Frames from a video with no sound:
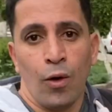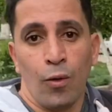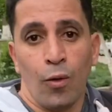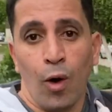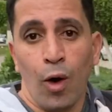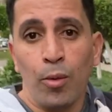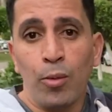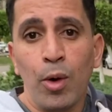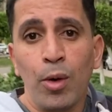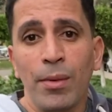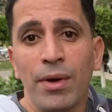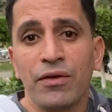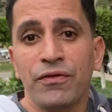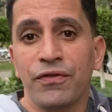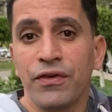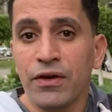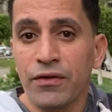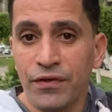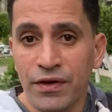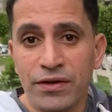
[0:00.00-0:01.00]
وعموما
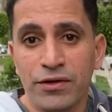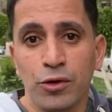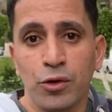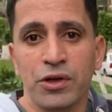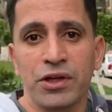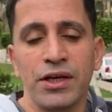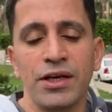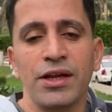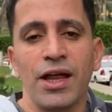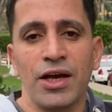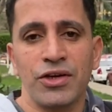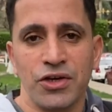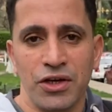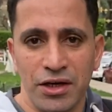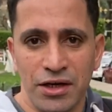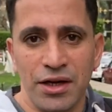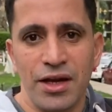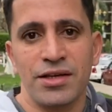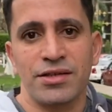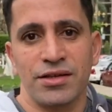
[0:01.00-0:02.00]
في فيديو جديد عشان
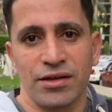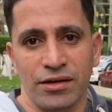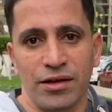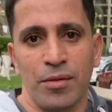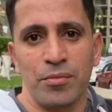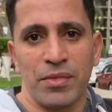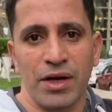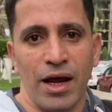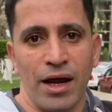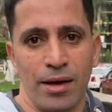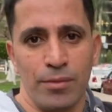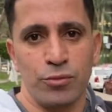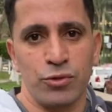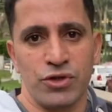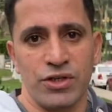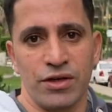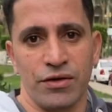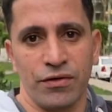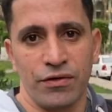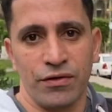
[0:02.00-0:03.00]
الناس تطمن على المصيبه